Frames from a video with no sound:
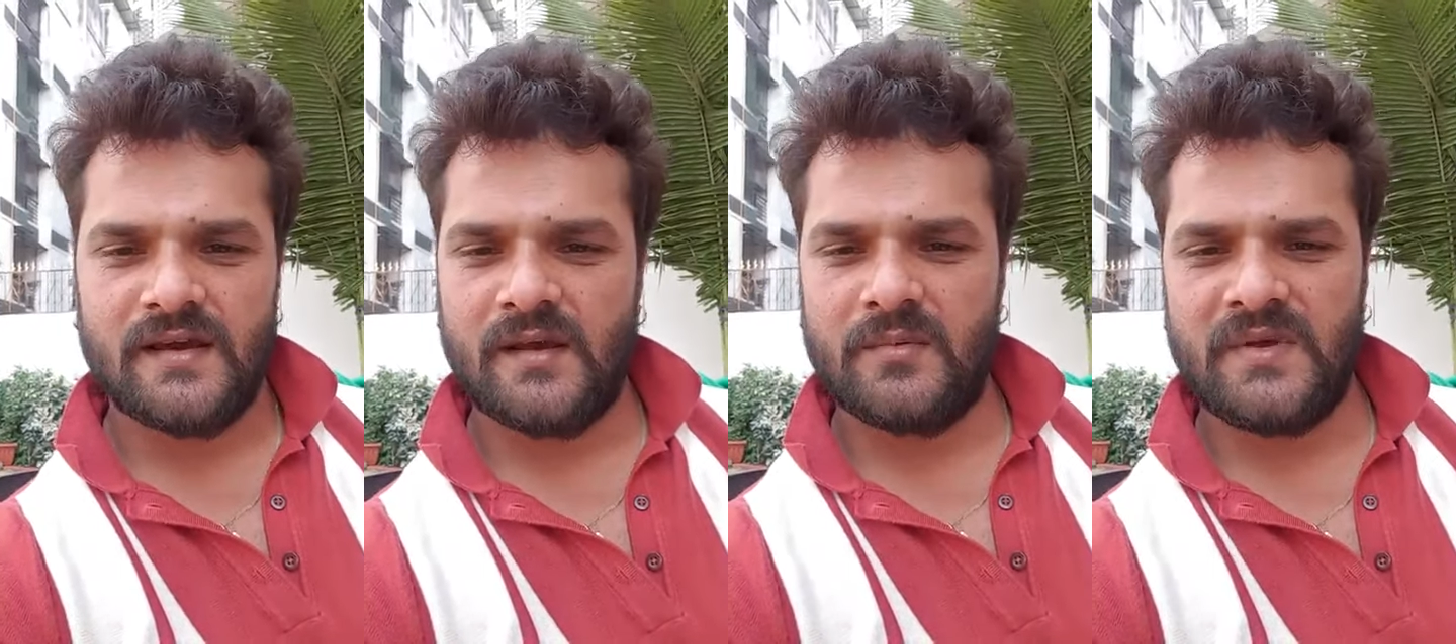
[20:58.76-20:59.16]

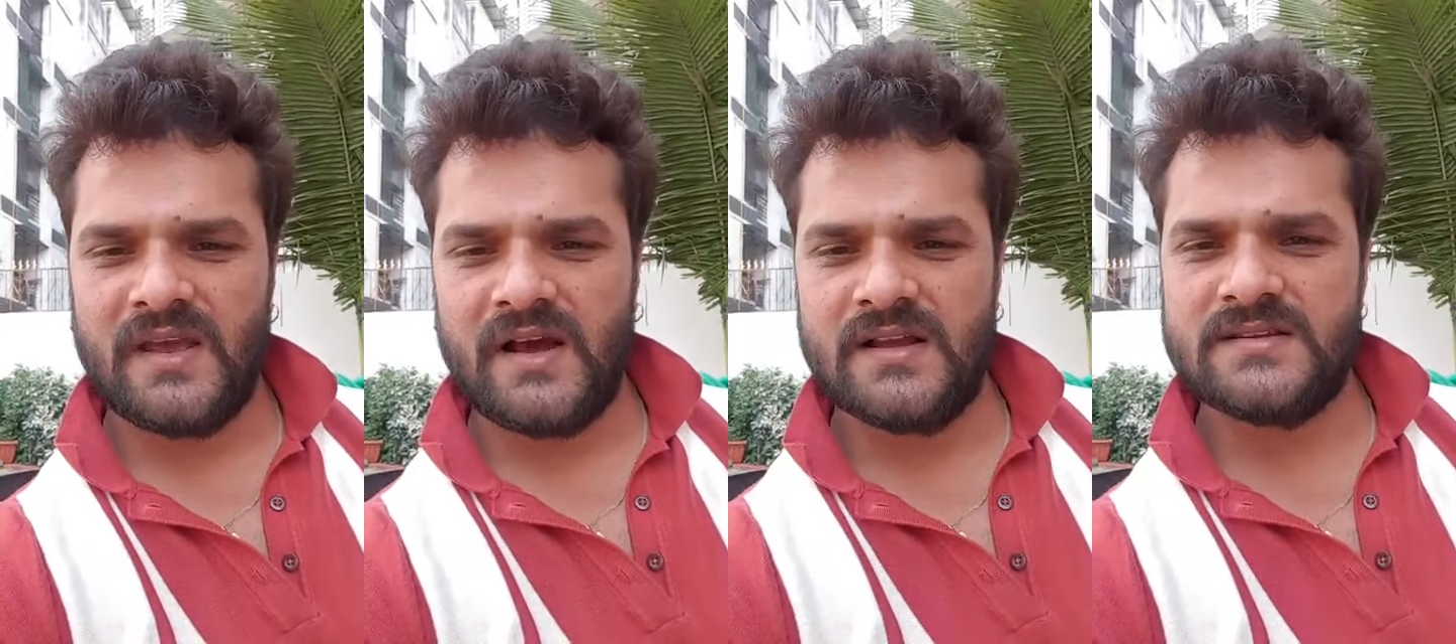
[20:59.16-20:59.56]
अब
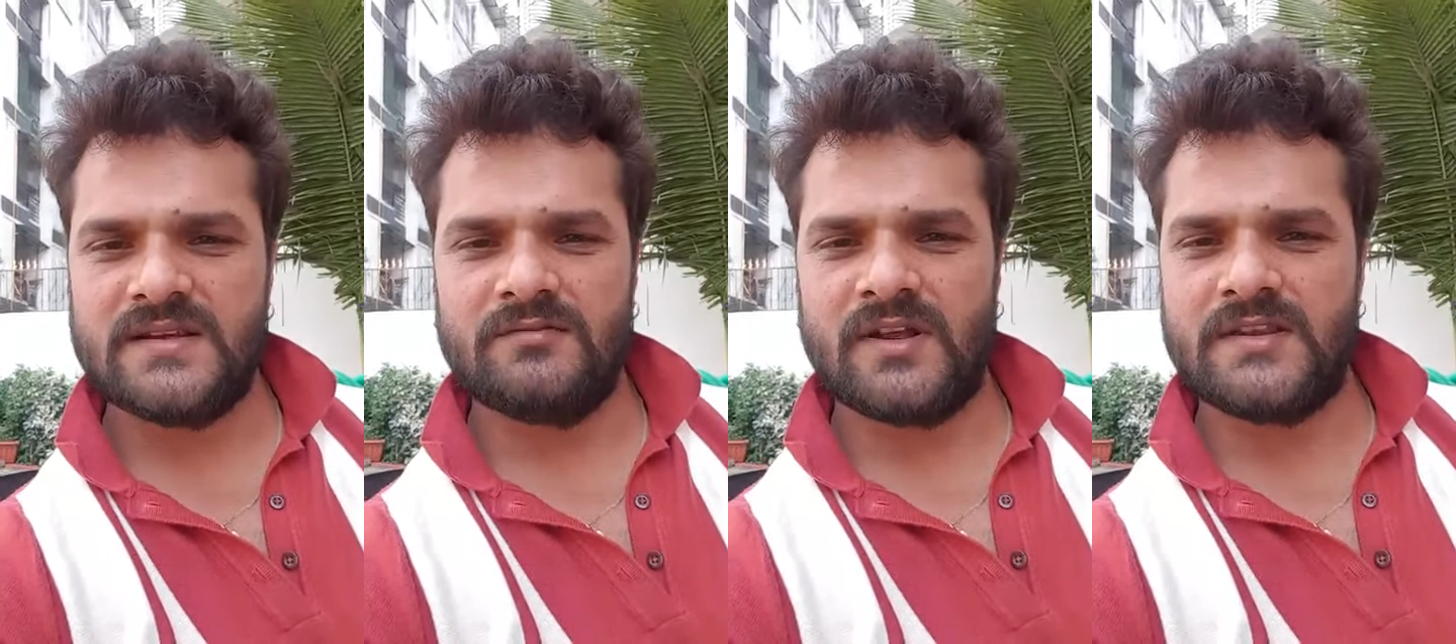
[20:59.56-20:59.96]
मैं आज
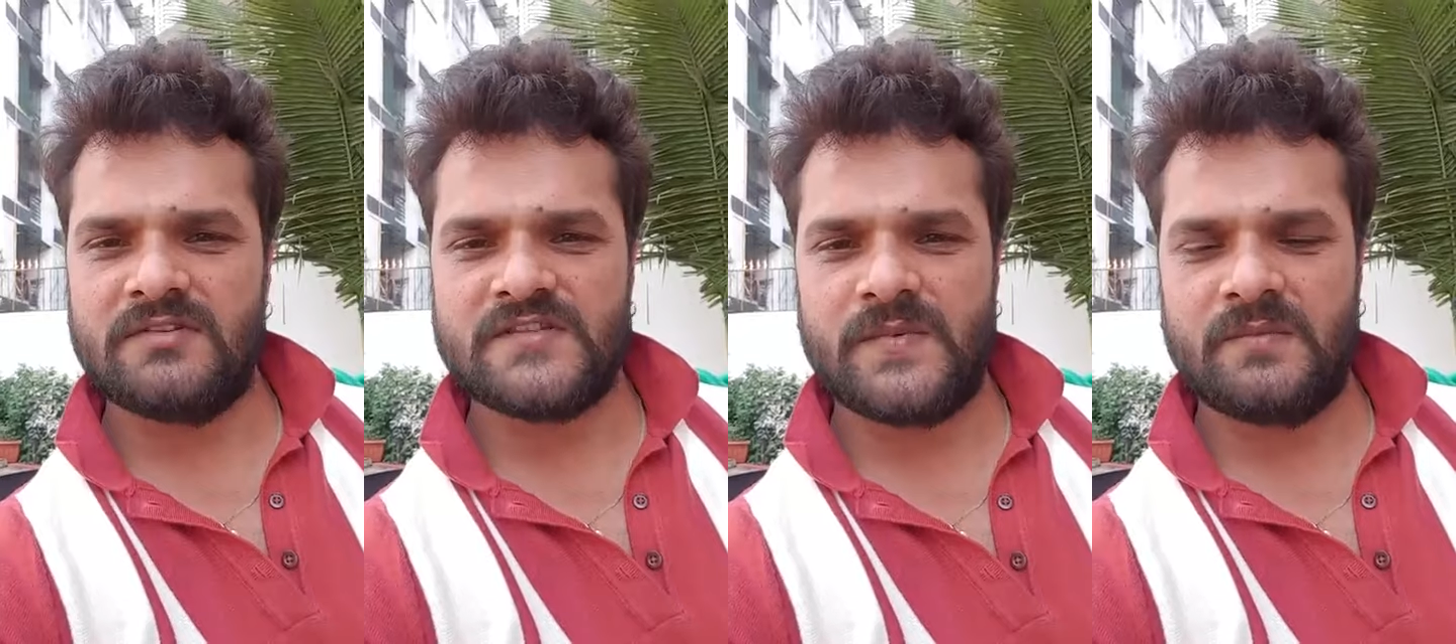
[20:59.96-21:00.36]
युवा
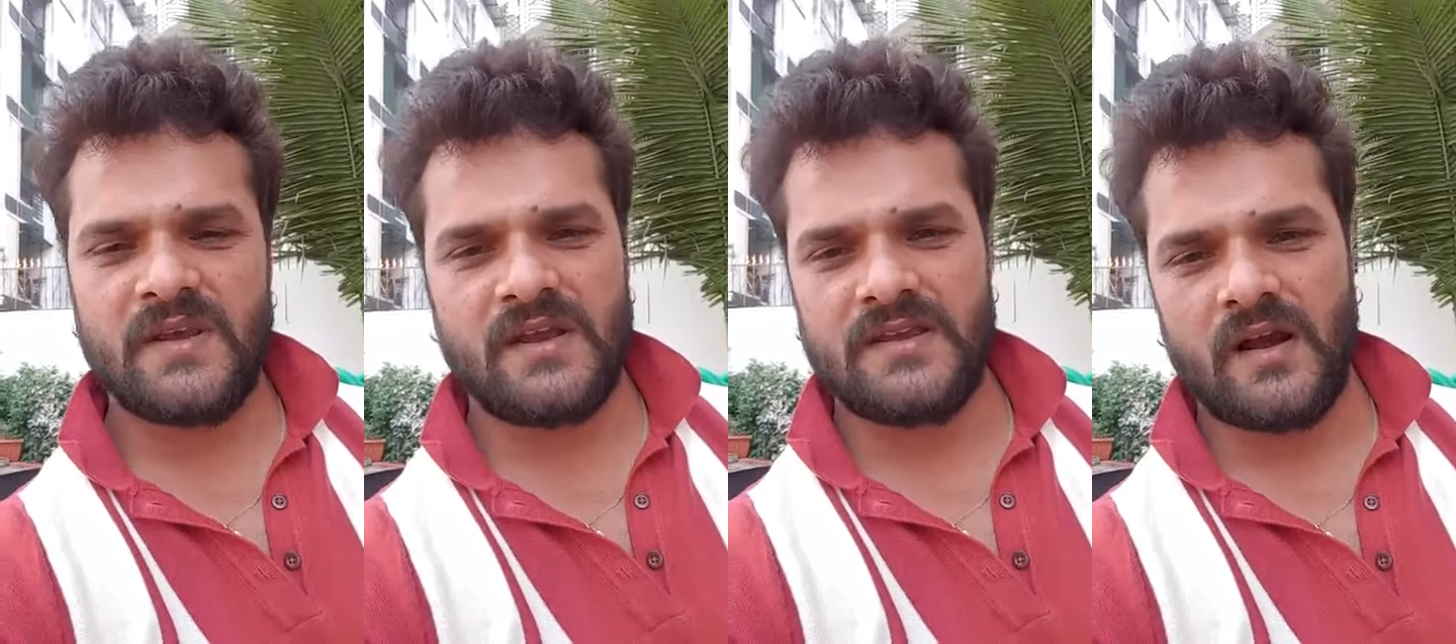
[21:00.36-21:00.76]
दिवस पे
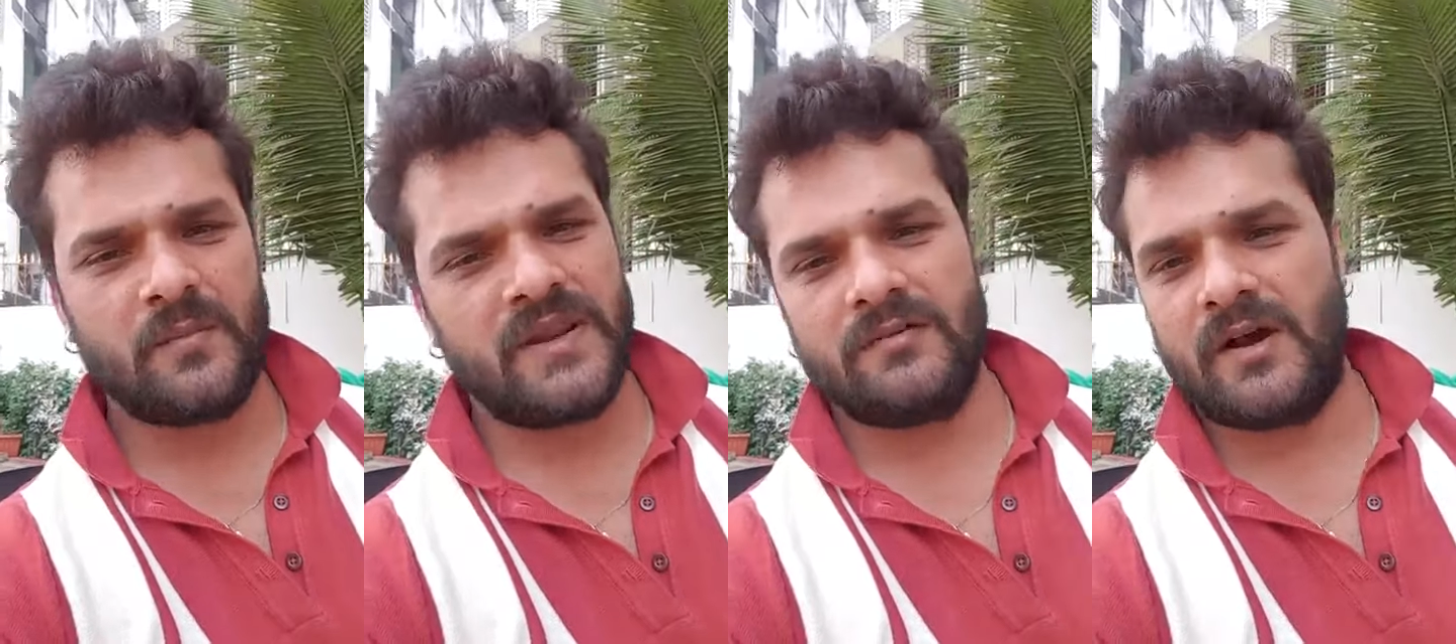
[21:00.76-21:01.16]
मैं
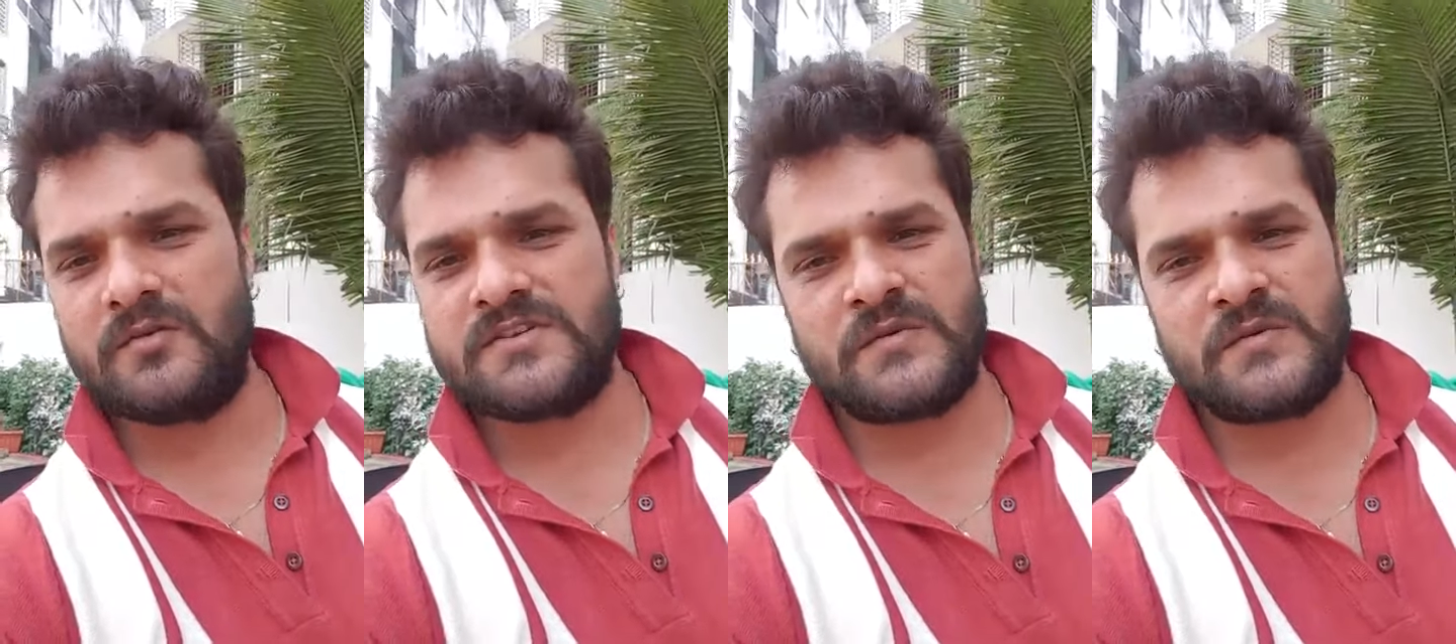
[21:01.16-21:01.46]
अपने युवाओं